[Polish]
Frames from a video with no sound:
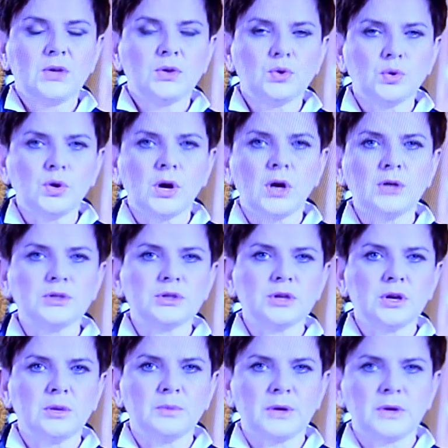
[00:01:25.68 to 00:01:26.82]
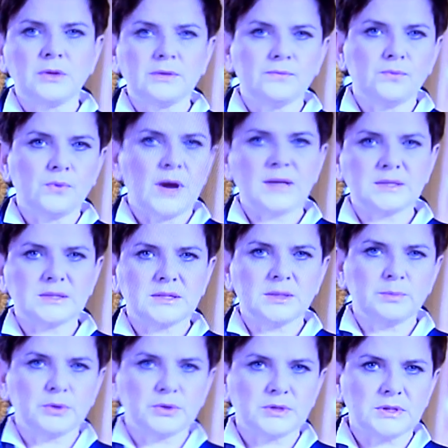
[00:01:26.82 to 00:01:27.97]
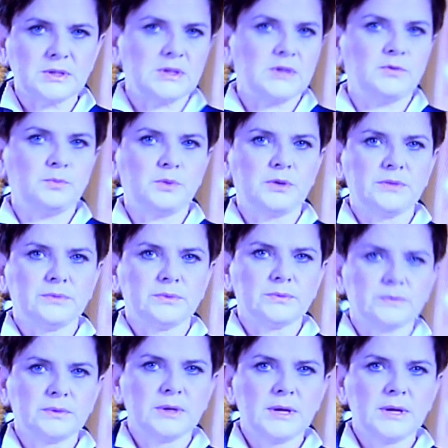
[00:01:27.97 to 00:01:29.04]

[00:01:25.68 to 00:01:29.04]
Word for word: Tu chodzi o obronę własnych pozycji i wpływów.